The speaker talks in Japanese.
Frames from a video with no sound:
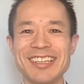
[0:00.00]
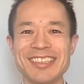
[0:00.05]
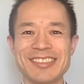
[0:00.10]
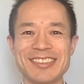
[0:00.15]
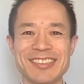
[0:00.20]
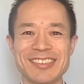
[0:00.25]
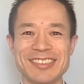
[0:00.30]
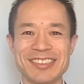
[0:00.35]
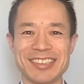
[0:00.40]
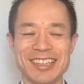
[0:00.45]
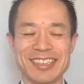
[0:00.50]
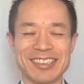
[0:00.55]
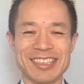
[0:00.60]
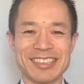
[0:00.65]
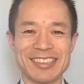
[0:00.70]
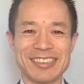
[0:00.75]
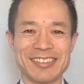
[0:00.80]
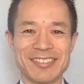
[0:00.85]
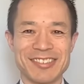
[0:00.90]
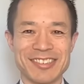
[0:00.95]
そういう感
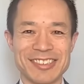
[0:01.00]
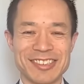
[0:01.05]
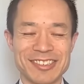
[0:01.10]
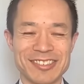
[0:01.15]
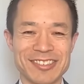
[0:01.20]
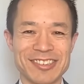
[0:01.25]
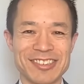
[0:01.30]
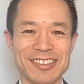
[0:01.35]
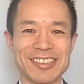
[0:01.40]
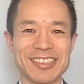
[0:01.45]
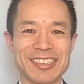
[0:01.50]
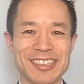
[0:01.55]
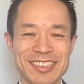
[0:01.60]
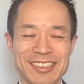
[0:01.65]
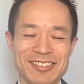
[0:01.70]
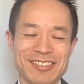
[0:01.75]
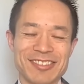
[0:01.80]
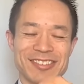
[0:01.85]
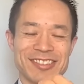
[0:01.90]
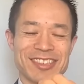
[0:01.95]
覚、すごく好き
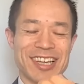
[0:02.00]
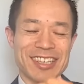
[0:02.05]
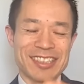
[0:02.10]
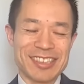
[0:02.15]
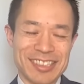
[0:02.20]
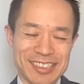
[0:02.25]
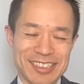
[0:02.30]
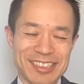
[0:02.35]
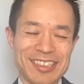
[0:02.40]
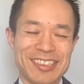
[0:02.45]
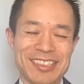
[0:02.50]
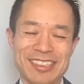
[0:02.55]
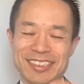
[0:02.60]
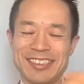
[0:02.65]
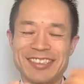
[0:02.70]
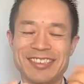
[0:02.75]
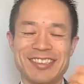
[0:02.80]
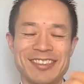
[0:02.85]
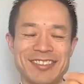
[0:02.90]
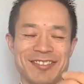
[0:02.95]
で、大切にす
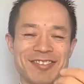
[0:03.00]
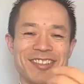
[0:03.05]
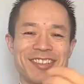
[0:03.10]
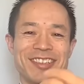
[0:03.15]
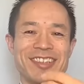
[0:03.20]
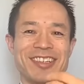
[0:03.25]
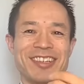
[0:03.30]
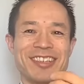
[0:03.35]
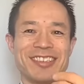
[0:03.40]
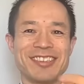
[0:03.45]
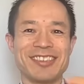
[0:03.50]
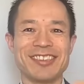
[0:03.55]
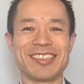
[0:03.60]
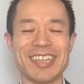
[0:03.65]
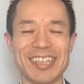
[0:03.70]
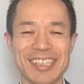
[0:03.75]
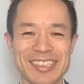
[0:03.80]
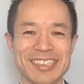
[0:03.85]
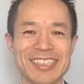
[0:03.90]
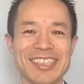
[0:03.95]
るっていう
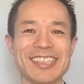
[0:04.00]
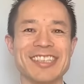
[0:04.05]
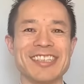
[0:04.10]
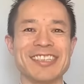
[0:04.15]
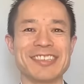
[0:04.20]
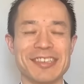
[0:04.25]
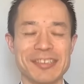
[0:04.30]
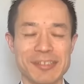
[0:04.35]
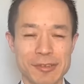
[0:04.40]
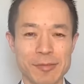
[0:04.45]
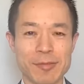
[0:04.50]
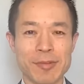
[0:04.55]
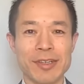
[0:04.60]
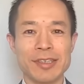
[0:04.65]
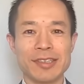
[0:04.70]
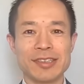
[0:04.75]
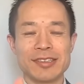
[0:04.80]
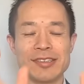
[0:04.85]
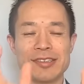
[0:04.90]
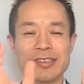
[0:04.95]
感じなんですけど、
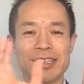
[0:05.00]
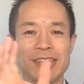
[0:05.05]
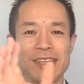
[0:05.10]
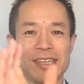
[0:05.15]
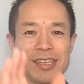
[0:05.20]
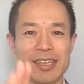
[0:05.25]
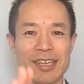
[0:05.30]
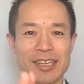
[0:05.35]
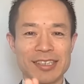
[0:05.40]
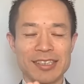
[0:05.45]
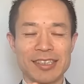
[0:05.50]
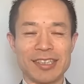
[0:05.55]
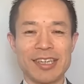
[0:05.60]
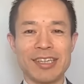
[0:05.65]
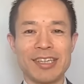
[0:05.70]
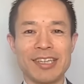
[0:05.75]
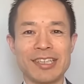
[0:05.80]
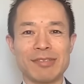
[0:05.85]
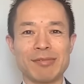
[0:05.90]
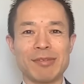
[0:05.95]
その、金消し、
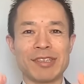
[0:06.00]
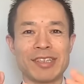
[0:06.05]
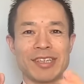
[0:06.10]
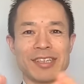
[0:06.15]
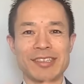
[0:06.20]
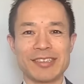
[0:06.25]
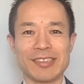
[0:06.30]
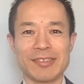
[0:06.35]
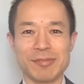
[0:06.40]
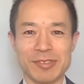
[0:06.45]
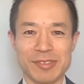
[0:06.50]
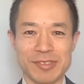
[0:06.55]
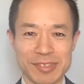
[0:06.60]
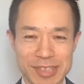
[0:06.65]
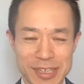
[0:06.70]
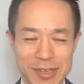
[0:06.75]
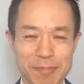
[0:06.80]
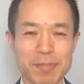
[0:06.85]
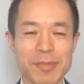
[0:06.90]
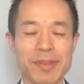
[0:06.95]
筋肉マン消しゴムと
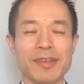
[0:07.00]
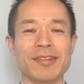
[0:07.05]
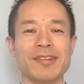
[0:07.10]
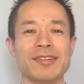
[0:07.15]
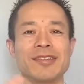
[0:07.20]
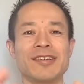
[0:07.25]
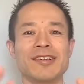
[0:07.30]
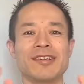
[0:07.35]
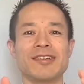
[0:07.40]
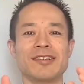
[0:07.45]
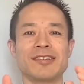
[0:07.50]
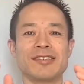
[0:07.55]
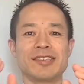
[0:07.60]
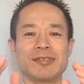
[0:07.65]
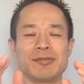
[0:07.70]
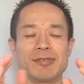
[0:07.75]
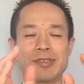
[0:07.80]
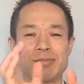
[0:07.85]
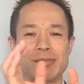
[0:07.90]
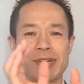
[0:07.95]
か、
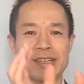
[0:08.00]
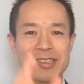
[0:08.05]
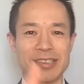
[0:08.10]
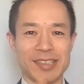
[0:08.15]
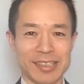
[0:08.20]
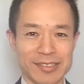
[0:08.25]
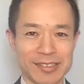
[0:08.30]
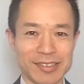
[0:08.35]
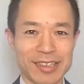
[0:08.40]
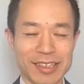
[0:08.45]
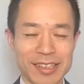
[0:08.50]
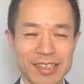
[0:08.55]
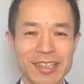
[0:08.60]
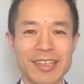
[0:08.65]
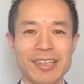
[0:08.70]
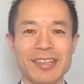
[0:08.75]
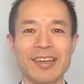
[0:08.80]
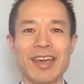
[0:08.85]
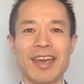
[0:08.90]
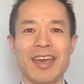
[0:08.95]
自分の漫画とか
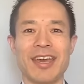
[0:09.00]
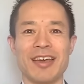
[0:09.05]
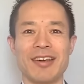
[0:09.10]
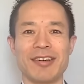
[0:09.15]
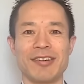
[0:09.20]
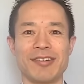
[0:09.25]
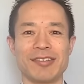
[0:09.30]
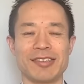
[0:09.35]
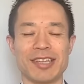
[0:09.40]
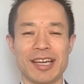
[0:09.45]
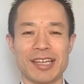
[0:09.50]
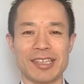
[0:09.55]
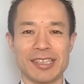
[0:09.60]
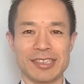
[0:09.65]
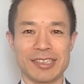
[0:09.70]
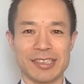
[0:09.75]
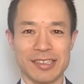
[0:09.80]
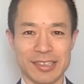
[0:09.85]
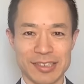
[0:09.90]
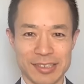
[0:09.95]
ね、大
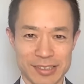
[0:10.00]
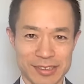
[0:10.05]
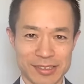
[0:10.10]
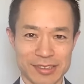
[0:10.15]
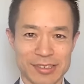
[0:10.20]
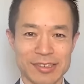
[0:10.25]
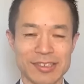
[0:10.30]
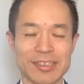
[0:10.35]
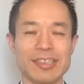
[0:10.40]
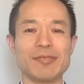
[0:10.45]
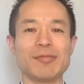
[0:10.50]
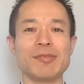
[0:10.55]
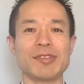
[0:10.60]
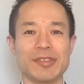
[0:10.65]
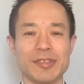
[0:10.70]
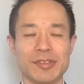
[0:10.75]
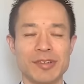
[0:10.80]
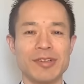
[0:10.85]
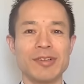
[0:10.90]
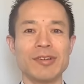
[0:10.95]
切にするっていうもの
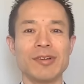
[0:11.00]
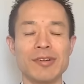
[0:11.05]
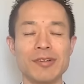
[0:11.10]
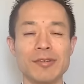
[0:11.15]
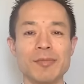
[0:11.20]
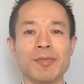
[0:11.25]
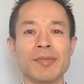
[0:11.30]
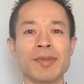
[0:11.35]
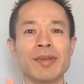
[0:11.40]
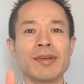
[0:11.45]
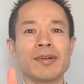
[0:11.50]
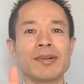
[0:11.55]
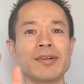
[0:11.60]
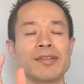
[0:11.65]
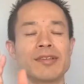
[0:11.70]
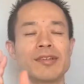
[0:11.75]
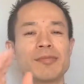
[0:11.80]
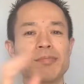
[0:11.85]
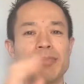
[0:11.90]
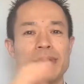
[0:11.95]
を、
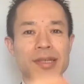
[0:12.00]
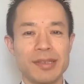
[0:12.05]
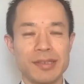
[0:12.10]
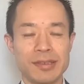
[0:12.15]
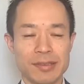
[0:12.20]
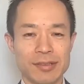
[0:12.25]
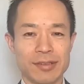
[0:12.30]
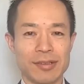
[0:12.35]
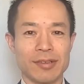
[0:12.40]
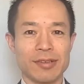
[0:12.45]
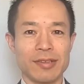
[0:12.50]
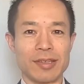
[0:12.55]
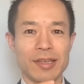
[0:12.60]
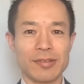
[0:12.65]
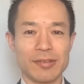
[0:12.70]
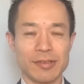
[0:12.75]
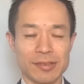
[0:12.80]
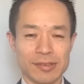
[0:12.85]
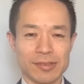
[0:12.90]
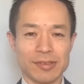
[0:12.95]
このペット、
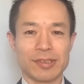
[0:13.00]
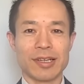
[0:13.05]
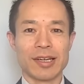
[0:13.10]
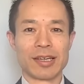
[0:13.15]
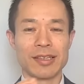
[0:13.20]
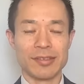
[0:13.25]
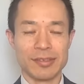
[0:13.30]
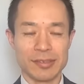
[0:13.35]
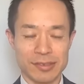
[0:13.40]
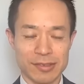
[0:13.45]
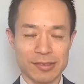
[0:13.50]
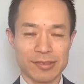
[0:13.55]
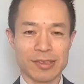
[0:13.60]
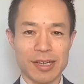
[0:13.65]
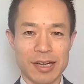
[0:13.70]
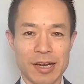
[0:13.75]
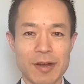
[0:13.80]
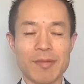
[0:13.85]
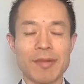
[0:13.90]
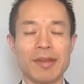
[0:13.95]
猫とか犬と
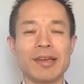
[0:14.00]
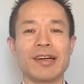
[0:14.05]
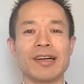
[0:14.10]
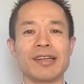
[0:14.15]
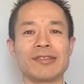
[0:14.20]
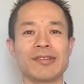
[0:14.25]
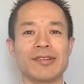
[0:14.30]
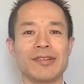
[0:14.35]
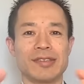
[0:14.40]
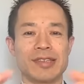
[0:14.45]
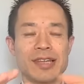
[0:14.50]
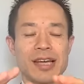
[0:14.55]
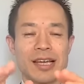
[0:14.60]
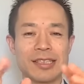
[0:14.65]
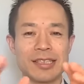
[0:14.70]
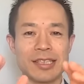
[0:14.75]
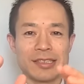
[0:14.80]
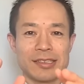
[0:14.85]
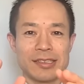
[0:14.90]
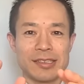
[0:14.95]
か、あと大
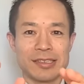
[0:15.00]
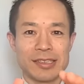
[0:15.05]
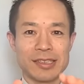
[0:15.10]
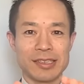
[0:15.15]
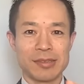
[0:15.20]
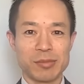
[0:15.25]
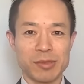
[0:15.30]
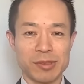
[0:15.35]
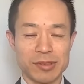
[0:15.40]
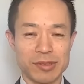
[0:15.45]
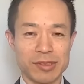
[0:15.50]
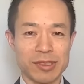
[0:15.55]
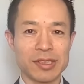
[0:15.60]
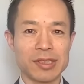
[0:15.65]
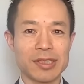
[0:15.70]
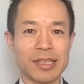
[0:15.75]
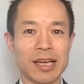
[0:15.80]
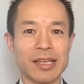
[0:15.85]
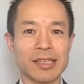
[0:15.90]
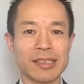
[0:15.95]
切にしているものに
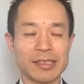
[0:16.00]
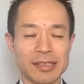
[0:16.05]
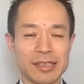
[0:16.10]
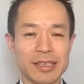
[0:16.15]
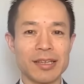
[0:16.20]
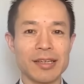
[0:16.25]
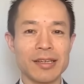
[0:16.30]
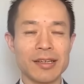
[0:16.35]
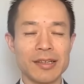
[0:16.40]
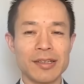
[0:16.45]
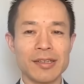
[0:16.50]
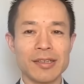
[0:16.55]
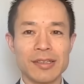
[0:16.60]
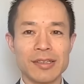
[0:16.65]
対して、